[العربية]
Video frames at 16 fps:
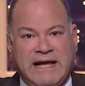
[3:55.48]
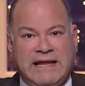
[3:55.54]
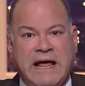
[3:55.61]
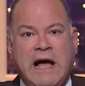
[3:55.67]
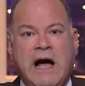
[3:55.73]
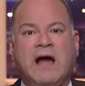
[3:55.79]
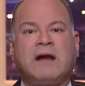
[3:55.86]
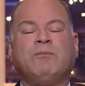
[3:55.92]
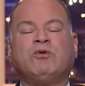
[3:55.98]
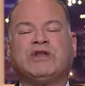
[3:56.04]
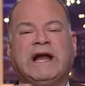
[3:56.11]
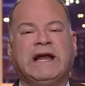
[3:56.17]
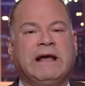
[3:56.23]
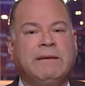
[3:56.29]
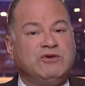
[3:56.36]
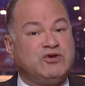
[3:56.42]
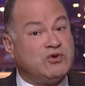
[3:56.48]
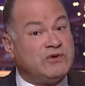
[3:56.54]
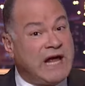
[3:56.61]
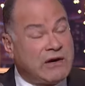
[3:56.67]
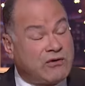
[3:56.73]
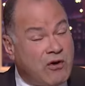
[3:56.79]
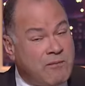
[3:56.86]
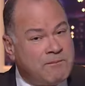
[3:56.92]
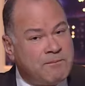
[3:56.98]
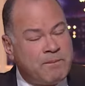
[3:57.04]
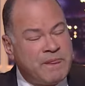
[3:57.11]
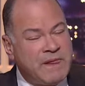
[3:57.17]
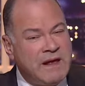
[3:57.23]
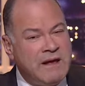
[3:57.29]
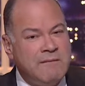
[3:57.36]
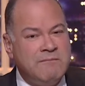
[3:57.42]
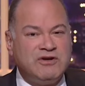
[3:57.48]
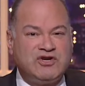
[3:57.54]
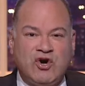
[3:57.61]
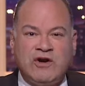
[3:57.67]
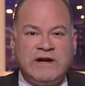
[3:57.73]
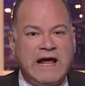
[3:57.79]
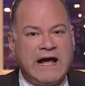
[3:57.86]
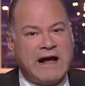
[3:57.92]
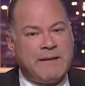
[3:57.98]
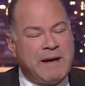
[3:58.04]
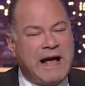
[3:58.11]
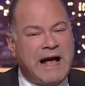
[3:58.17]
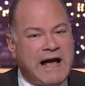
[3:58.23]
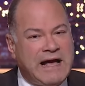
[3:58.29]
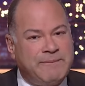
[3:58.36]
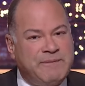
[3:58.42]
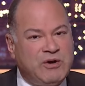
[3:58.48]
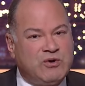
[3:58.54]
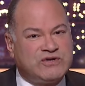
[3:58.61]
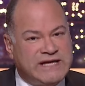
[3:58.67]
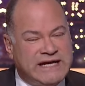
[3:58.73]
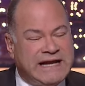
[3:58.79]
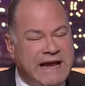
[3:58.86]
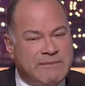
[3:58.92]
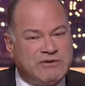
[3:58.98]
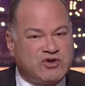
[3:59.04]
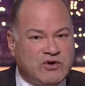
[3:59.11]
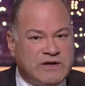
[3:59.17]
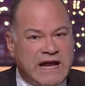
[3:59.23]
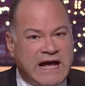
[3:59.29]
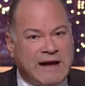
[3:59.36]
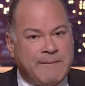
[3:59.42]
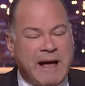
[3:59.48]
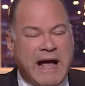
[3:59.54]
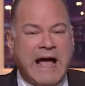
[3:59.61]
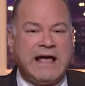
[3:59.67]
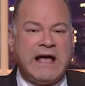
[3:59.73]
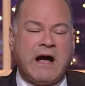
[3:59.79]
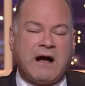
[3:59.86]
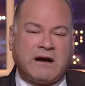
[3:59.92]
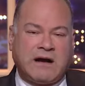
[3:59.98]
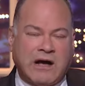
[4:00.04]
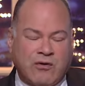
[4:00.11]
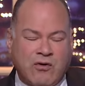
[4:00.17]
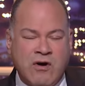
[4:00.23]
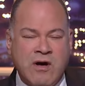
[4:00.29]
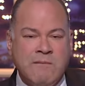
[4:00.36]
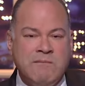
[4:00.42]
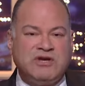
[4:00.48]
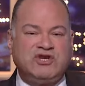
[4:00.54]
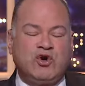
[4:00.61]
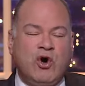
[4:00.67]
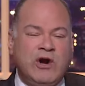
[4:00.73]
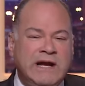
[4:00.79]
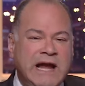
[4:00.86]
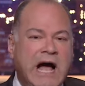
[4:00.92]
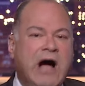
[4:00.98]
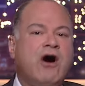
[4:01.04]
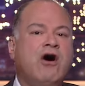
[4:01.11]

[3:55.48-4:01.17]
كده أربط عليها مش قلنا لكم مش قلنا يا جماعة هيبيعوا سينا مش قلنا يا جماعة هيهجروا مش قلنا